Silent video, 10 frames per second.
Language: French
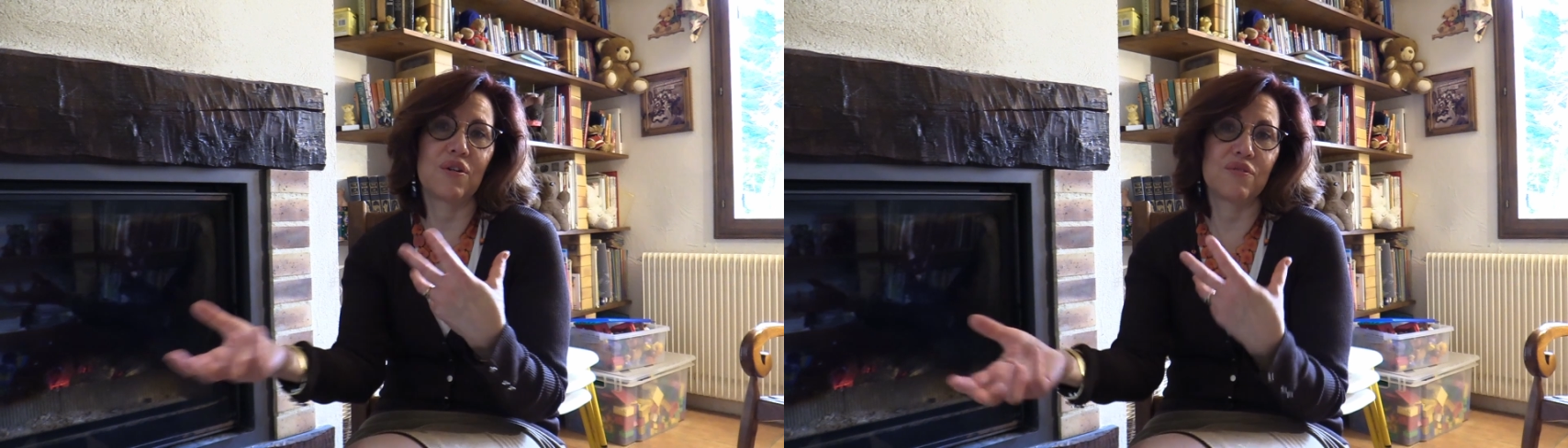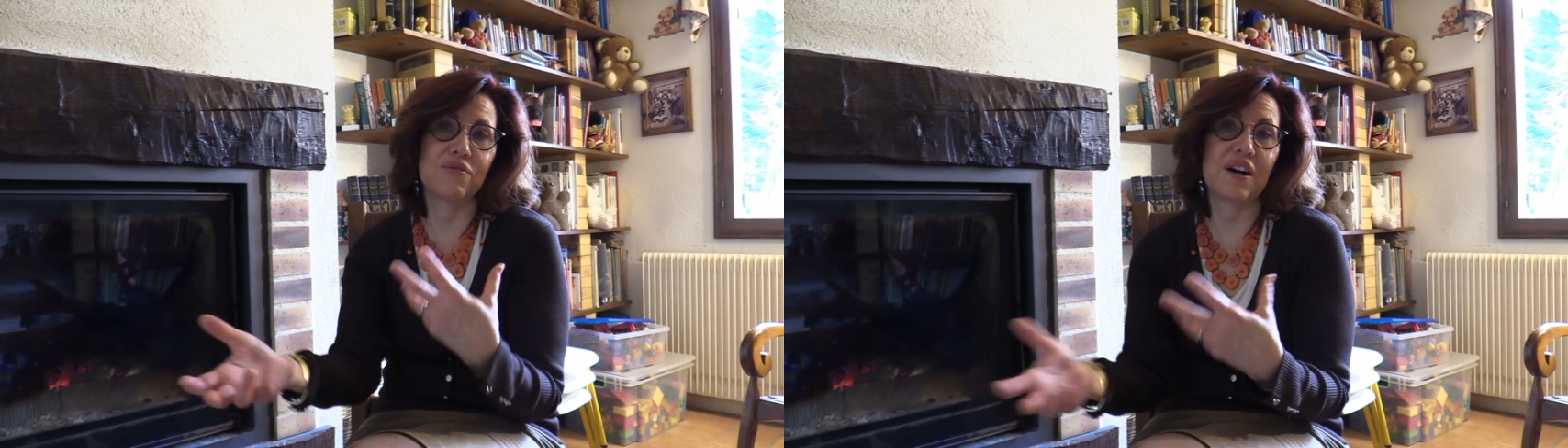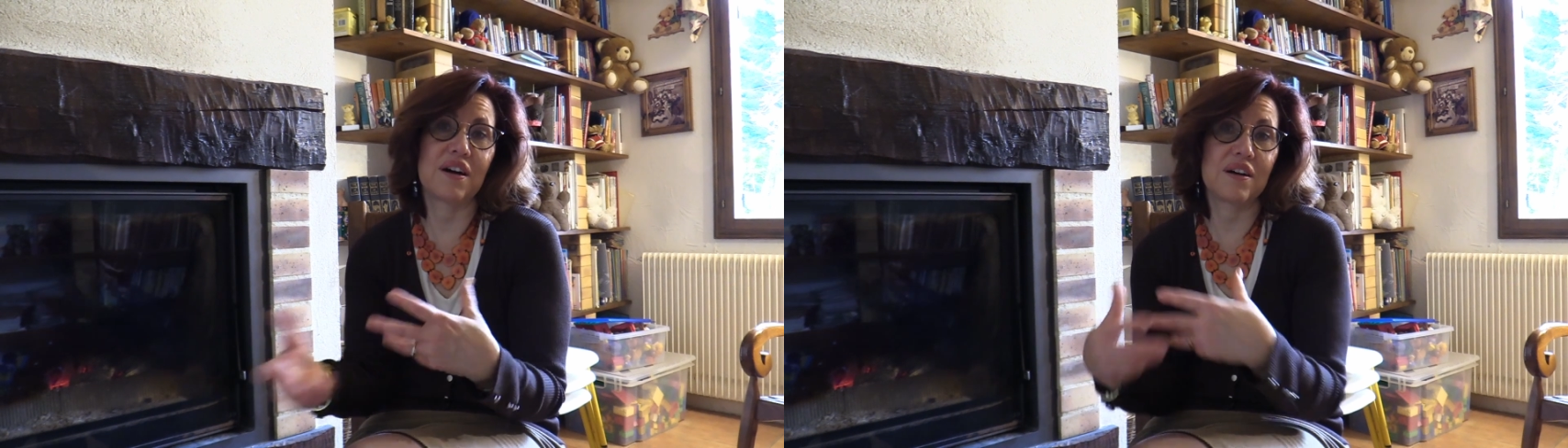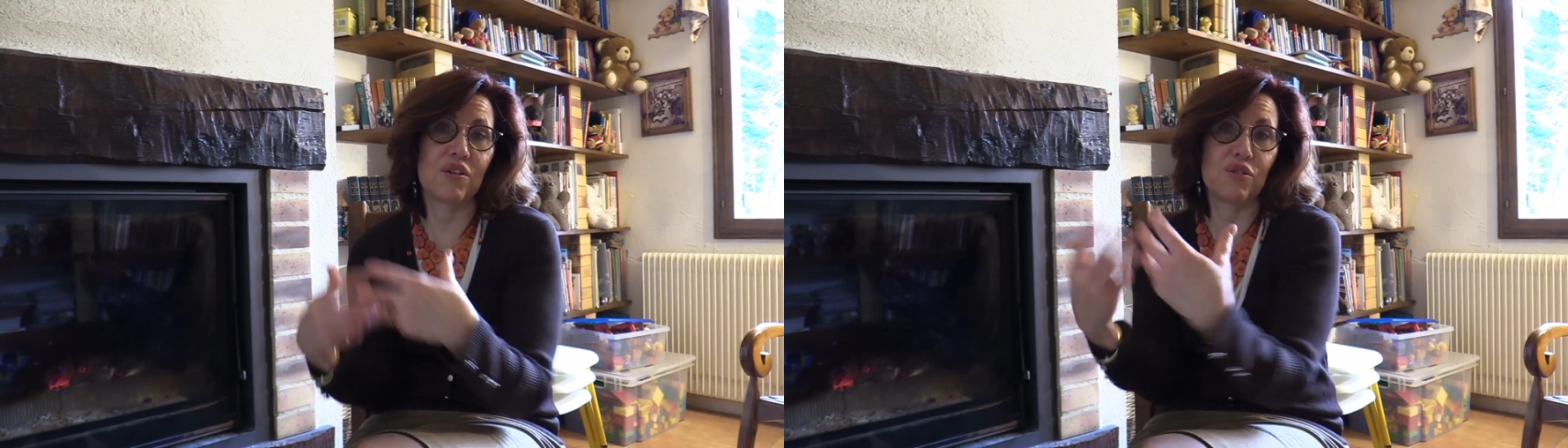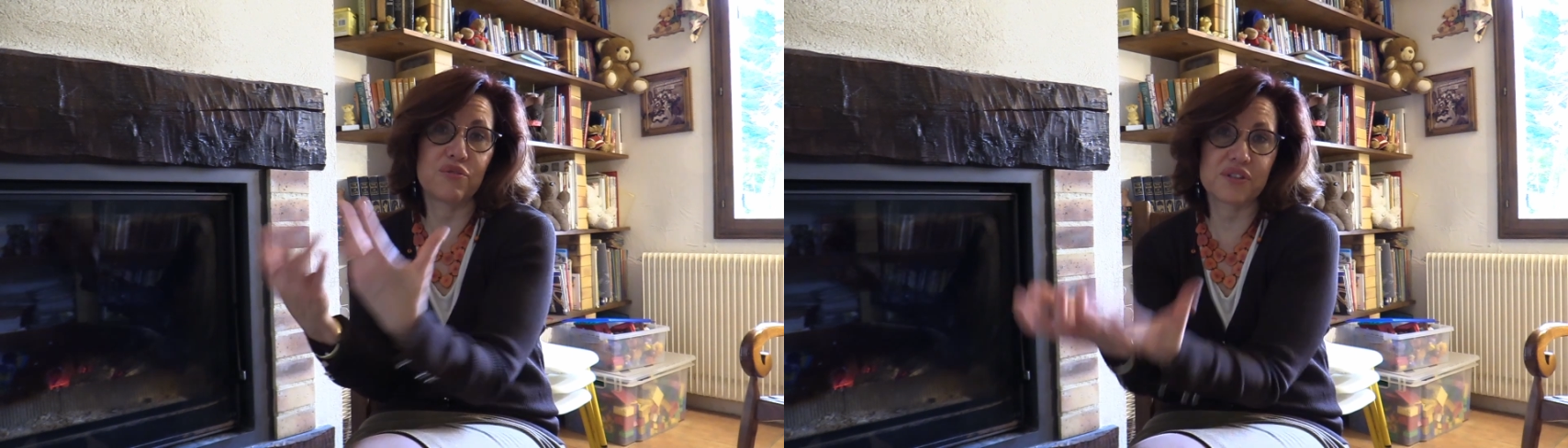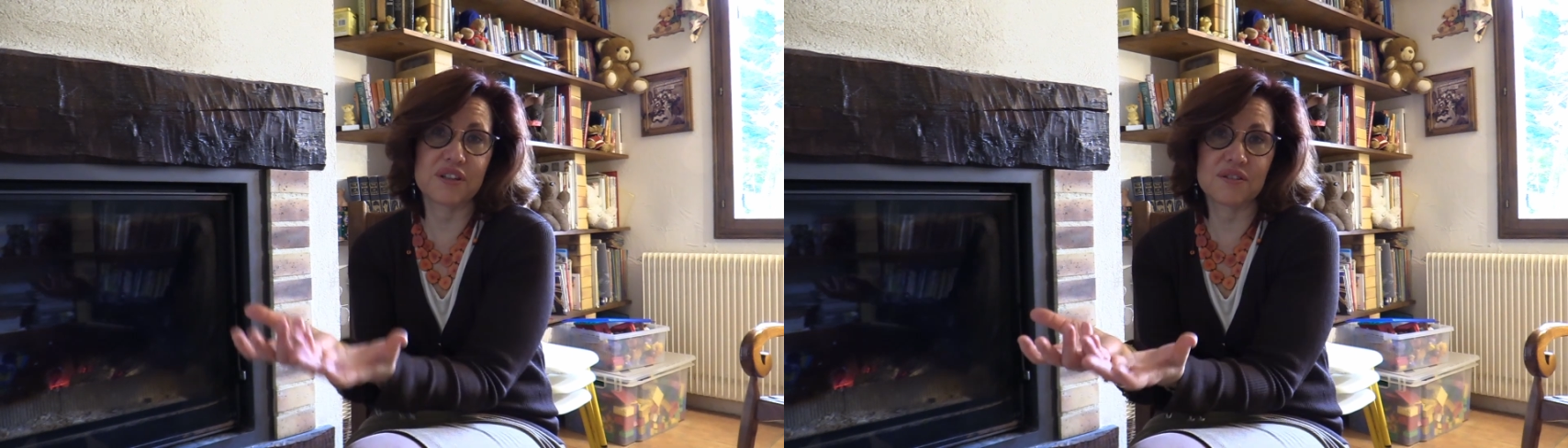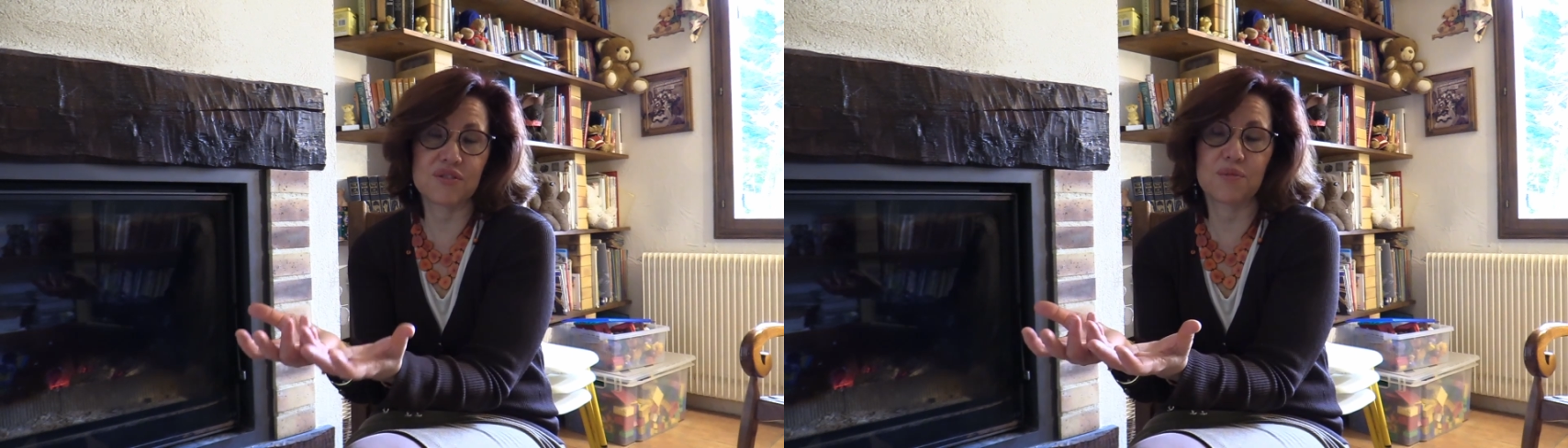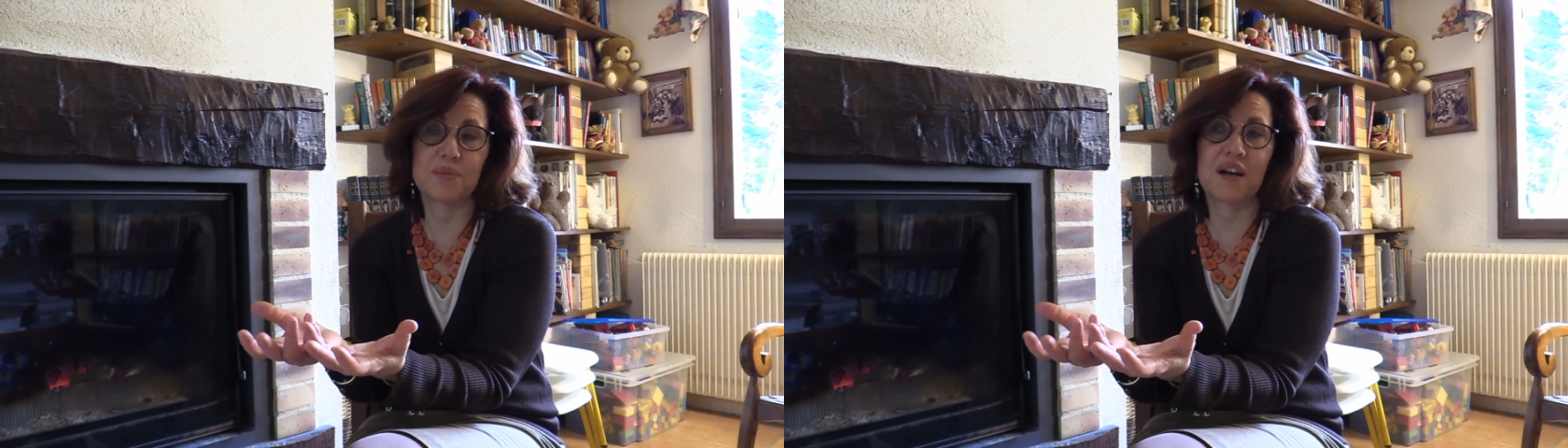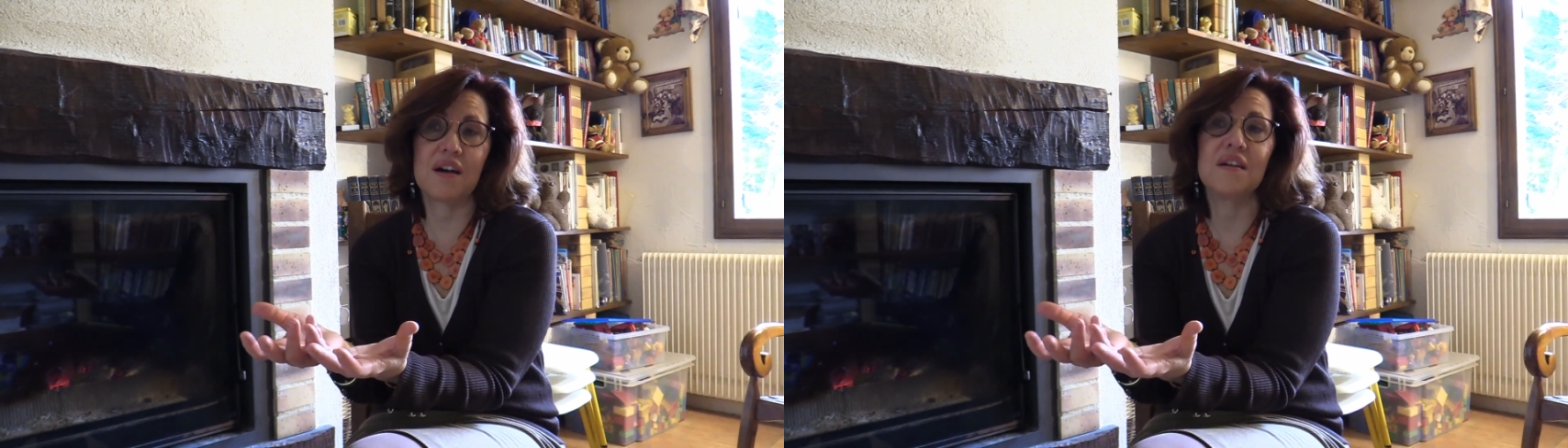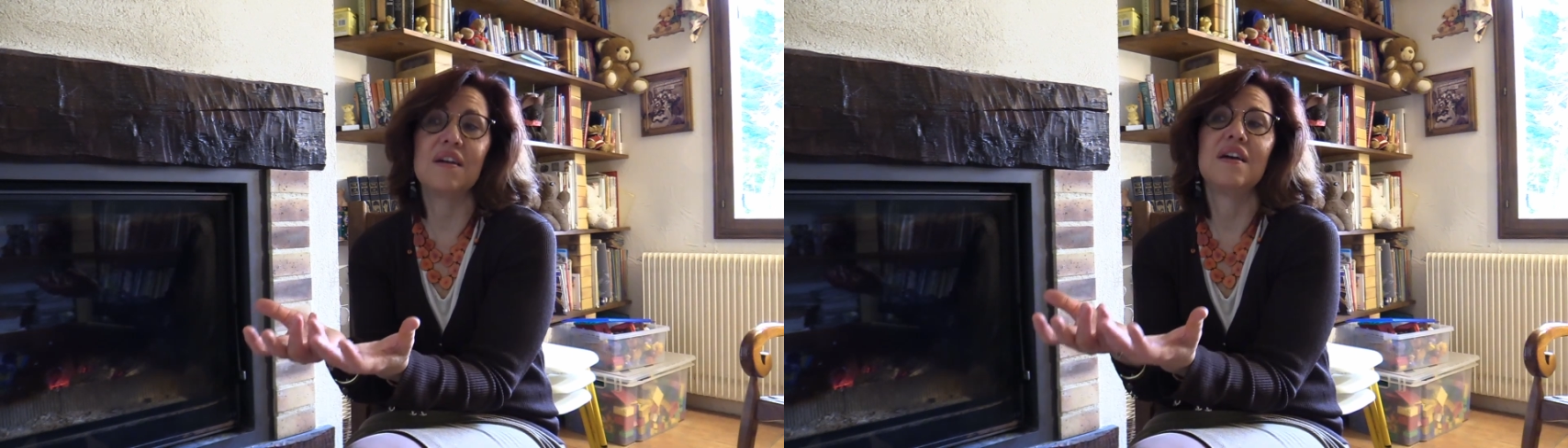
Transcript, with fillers: va offrir ce plat,